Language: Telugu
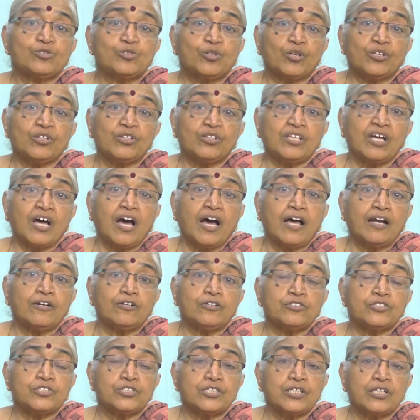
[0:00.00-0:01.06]
సొంత
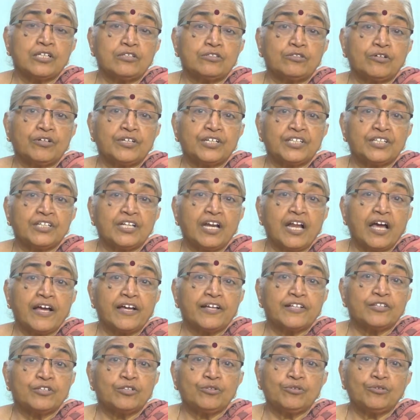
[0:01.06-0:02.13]
ఆలోచనలతోటి ఇదిలా
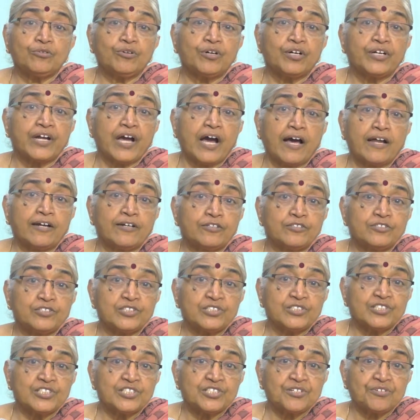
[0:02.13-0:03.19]
ఎందుకు అని
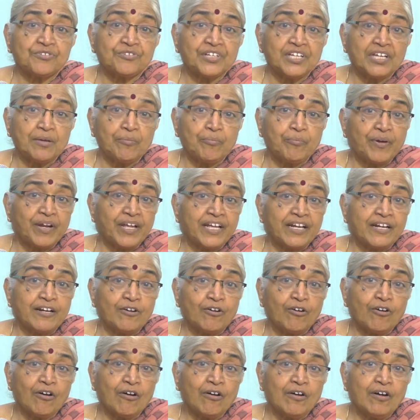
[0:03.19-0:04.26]
ఆలోచించటం ఈ
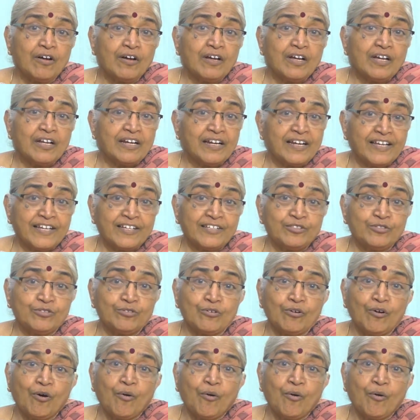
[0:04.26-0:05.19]
ప్లేన్లో లేదు